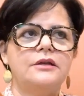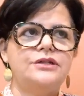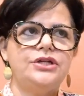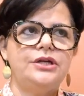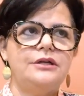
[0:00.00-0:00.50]

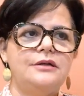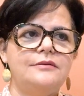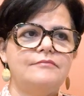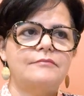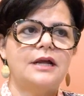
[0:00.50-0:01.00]

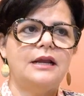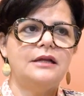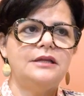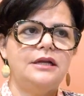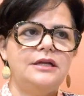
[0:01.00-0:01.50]
de
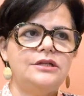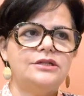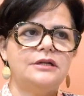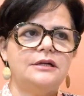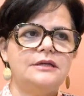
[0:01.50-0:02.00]

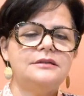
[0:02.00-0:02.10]
característica